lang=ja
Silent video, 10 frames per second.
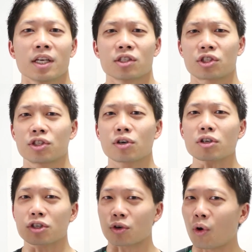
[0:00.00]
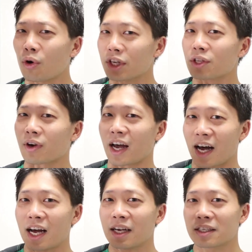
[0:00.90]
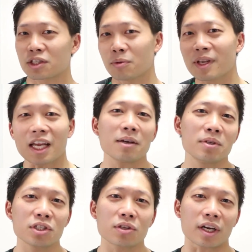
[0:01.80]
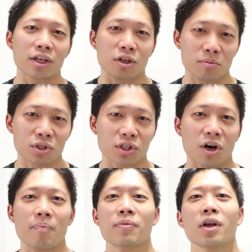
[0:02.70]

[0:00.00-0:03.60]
すごく氷とか冷たい水とかで飲む人